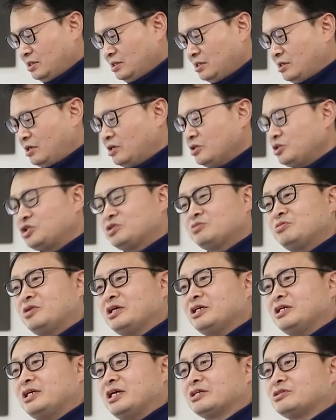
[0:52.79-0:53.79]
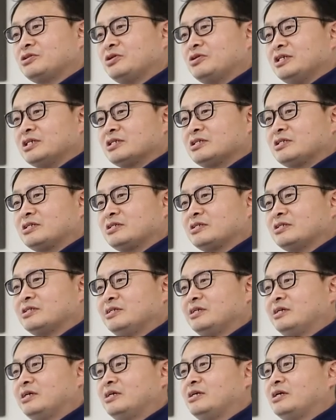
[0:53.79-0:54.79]
컨슈머
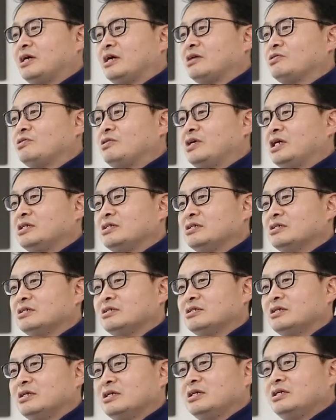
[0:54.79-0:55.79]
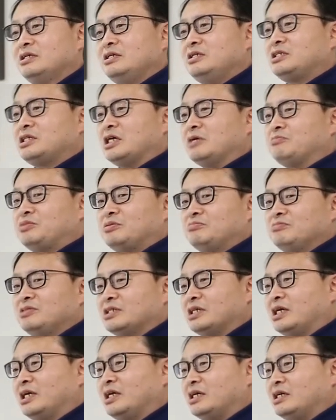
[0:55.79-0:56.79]
일렉트로닉스라고 하는 이
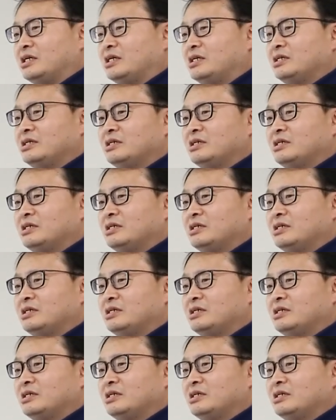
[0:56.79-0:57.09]
제품들의